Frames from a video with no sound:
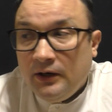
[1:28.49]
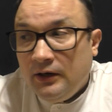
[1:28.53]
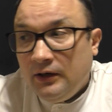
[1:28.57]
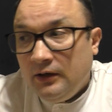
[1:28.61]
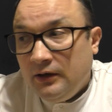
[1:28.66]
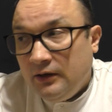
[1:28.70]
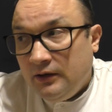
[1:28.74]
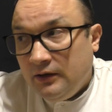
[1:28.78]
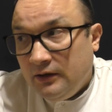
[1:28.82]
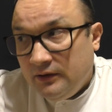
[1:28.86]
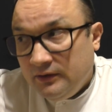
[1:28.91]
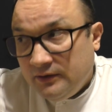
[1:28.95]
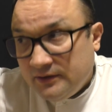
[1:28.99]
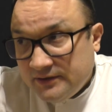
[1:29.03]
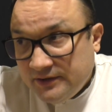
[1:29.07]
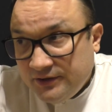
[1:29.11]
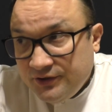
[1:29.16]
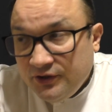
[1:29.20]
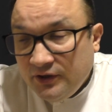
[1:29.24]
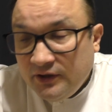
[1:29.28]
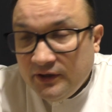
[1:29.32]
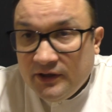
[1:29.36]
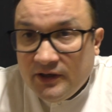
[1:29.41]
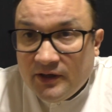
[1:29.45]

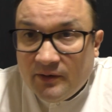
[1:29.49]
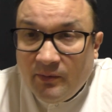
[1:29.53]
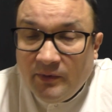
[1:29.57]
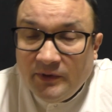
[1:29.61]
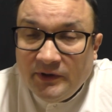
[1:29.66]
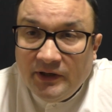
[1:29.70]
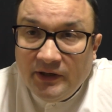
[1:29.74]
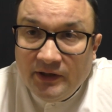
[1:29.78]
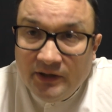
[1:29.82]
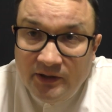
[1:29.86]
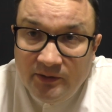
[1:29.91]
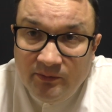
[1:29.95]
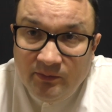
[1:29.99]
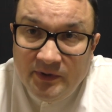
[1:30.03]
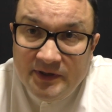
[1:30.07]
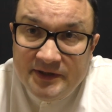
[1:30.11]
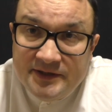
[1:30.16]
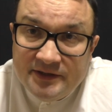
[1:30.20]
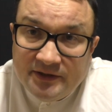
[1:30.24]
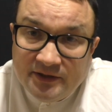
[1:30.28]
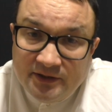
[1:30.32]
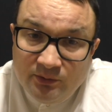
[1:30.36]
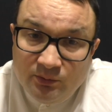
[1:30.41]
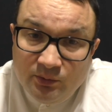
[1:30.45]
Назначали гормональные
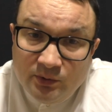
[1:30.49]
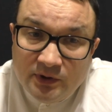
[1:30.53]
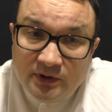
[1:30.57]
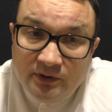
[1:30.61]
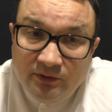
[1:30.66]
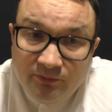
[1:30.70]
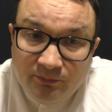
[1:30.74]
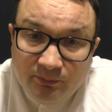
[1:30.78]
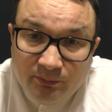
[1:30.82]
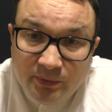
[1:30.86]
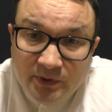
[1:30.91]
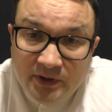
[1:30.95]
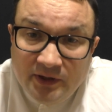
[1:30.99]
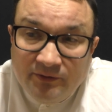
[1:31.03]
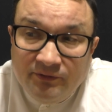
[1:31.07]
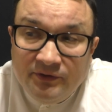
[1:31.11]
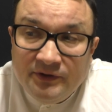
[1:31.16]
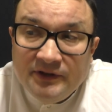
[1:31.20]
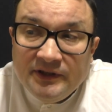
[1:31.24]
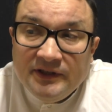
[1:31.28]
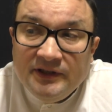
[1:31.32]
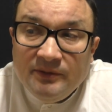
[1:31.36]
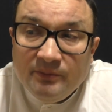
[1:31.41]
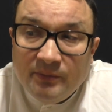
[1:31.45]
мази, от которых было
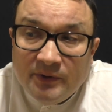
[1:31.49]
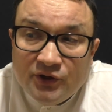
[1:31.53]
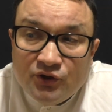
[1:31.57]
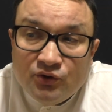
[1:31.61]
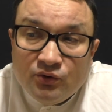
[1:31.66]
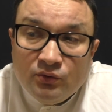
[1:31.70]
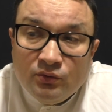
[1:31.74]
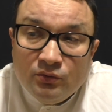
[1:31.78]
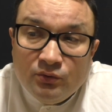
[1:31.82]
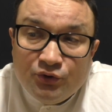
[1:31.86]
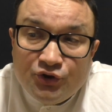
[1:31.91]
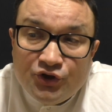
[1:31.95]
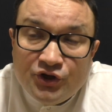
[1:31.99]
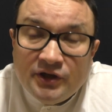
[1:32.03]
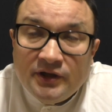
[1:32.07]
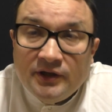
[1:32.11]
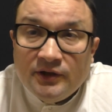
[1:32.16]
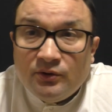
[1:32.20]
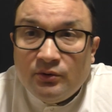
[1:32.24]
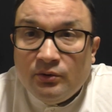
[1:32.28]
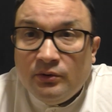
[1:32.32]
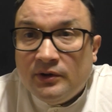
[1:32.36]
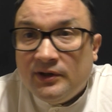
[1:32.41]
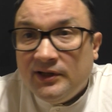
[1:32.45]
видно небольшое
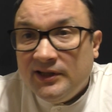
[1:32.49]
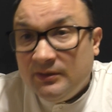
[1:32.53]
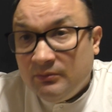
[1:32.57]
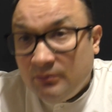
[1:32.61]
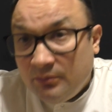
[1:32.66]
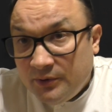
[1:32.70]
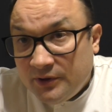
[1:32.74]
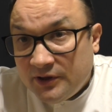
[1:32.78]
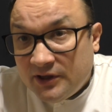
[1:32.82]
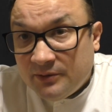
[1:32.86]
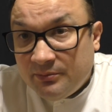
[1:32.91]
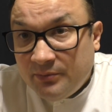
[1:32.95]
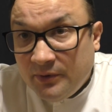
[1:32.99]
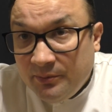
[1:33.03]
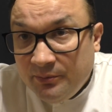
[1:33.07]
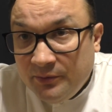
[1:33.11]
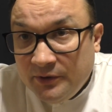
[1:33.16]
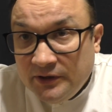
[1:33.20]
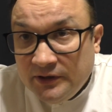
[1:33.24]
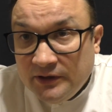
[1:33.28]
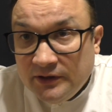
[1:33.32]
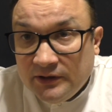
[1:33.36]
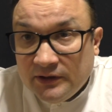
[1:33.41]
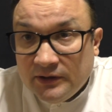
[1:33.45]
улучшение только на момент их
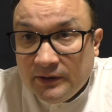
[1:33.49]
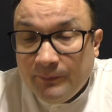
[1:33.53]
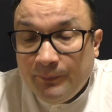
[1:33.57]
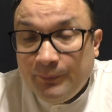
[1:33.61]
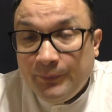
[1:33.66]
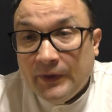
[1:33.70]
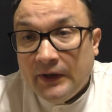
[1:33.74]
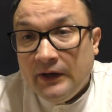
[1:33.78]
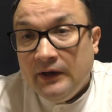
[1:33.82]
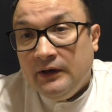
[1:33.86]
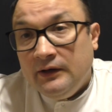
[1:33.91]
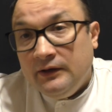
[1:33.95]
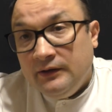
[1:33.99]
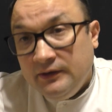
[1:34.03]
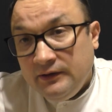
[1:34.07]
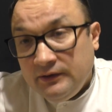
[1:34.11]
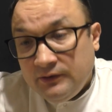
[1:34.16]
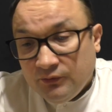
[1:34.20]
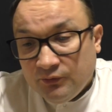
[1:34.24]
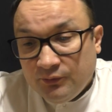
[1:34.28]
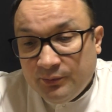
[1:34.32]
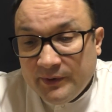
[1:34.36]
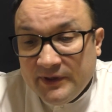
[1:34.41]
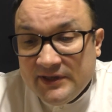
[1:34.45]
применения. На
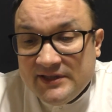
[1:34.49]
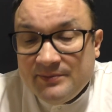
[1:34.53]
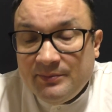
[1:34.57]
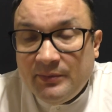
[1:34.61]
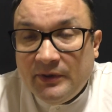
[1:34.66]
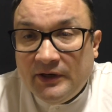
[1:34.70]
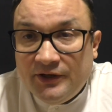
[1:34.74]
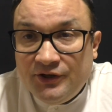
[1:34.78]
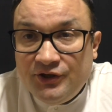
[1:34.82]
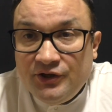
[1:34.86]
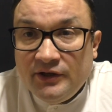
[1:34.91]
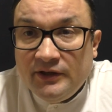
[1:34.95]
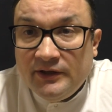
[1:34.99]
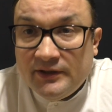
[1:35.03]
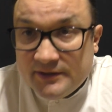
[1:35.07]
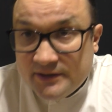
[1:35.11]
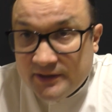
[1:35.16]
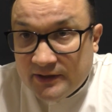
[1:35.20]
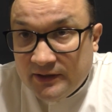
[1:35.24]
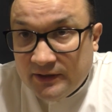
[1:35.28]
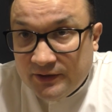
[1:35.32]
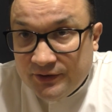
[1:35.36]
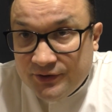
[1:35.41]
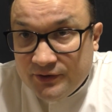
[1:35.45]
этом, в принципе, лечение
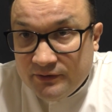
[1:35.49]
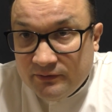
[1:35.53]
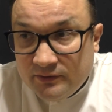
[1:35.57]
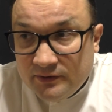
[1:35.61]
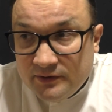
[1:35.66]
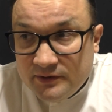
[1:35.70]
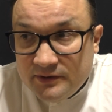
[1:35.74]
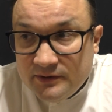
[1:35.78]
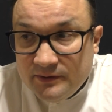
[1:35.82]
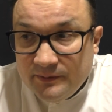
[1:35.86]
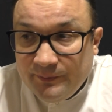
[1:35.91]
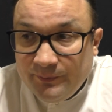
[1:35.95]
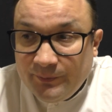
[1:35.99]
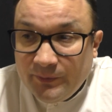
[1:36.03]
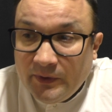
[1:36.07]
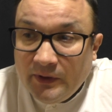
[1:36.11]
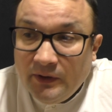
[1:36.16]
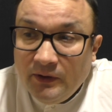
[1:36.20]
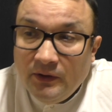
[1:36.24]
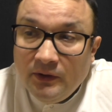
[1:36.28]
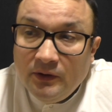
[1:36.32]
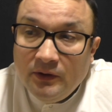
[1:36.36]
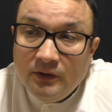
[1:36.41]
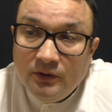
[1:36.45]
заканчивалось.
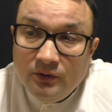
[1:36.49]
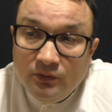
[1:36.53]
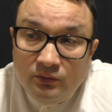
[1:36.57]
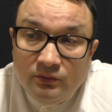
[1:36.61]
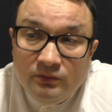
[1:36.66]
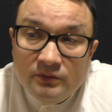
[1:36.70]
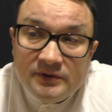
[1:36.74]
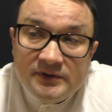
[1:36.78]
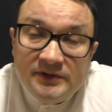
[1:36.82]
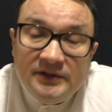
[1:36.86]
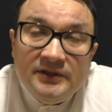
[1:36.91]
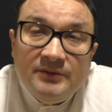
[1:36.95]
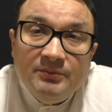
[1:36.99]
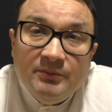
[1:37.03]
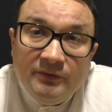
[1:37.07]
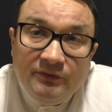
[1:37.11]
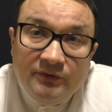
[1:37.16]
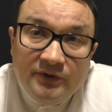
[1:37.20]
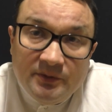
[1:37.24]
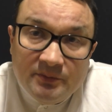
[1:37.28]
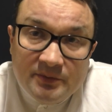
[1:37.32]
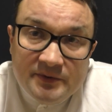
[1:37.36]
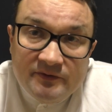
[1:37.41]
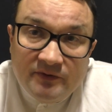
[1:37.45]
Ну, здесь мы
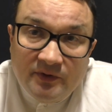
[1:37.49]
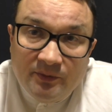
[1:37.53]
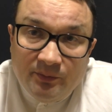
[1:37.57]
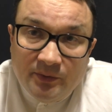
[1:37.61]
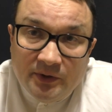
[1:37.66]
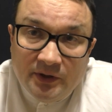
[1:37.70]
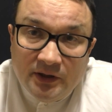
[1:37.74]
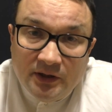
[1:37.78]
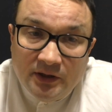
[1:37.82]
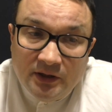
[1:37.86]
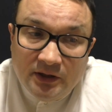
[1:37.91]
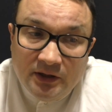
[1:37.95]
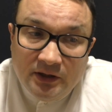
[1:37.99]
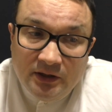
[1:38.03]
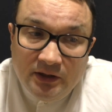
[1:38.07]
видим с вами